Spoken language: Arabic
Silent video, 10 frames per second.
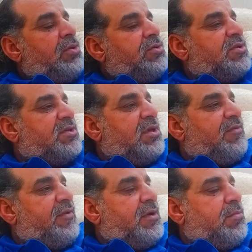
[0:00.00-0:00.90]

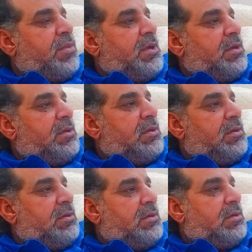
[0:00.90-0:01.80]
تستغفر ربك
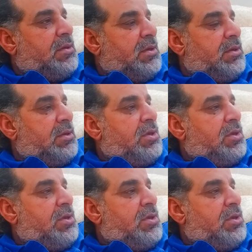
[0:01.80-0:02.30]
ها